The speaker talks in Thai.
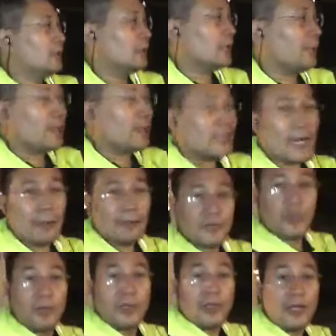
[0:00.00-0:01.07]
ถ้าเป็นไทม์โซ
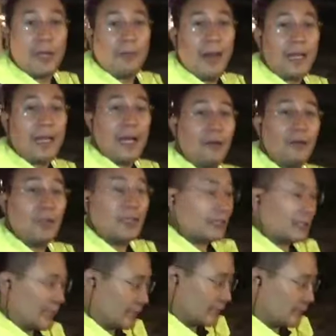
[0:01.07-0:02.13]
นเดียวกับบ้านเราหรือ
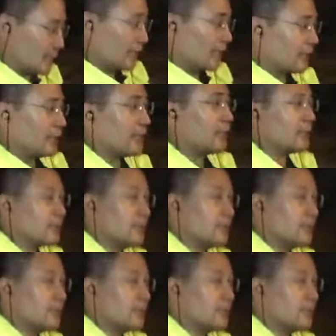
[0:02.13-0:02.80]
ใกล้เคียงกันเนี่ย